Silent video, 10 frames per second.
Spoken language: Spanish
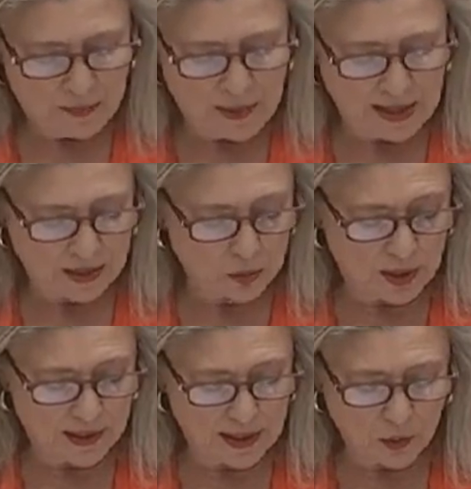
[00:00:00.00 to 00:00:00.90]
Bien, en la
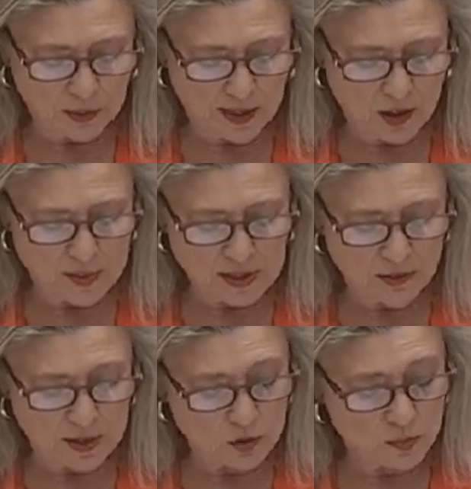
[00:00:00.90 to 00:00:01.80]
actualidad la Junta de
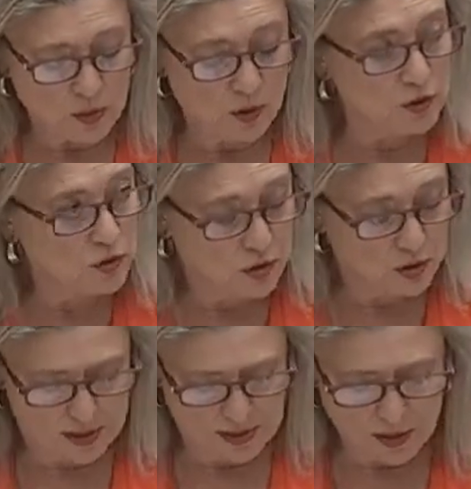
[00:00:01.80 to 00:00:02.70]
Compensación ha asumido los
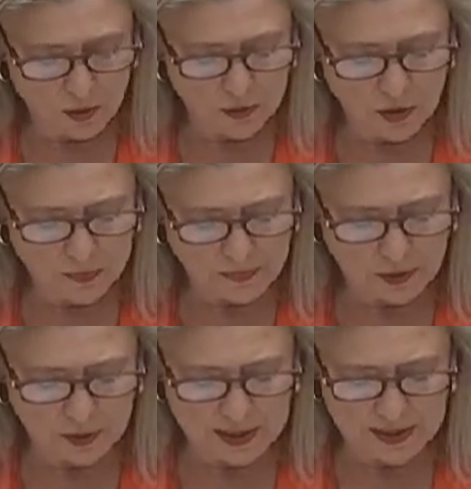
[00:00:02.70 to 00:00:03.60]
costes de ejecución
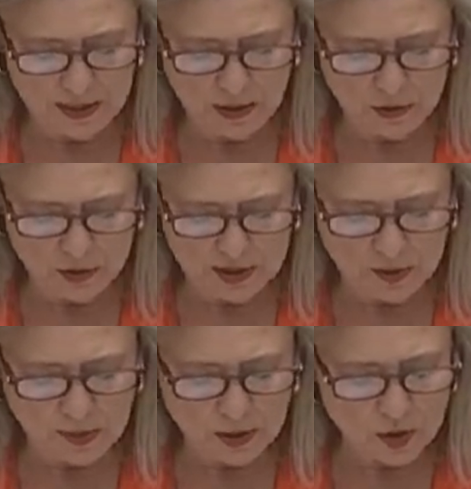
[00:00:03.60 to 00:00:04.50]
y otra serie de
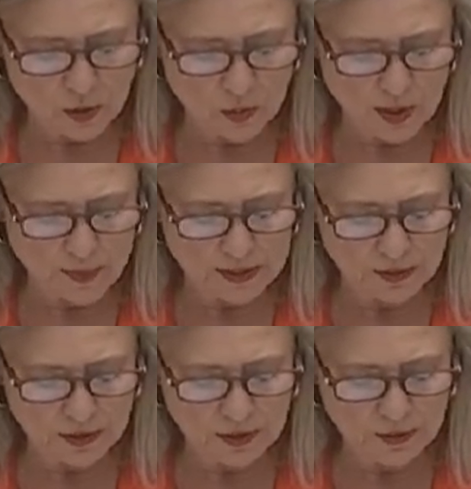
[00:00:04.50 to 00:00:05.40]
costes, pero según una
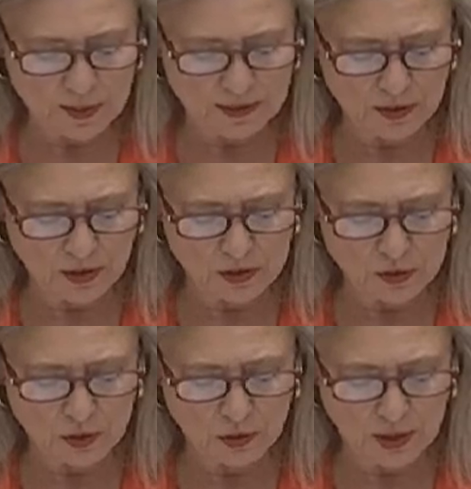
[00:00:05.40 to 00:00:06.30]
petición de información que
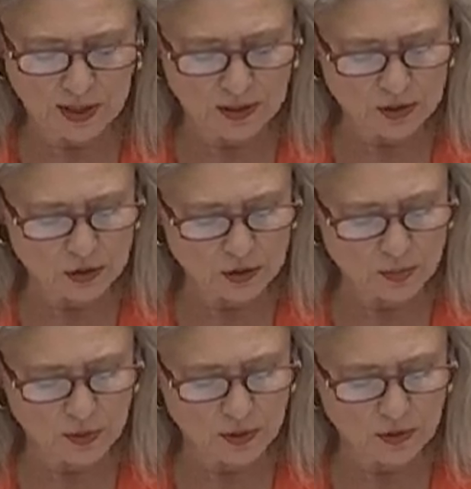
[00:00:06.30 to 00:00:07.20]
nos editó el área, se nos
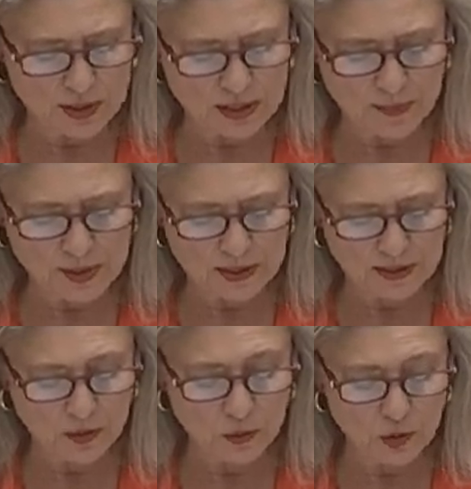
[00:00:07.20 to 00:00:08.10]
comunicó que se había
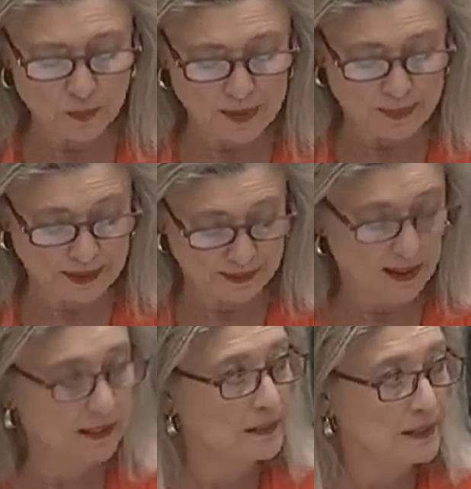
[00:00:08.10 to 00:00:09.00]
presentado un nuevo plan
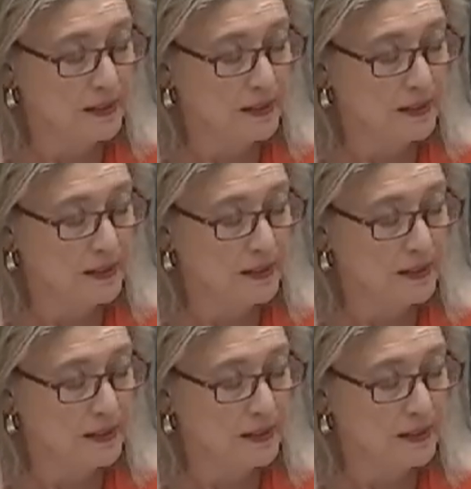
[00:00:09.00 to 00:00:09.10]
parcial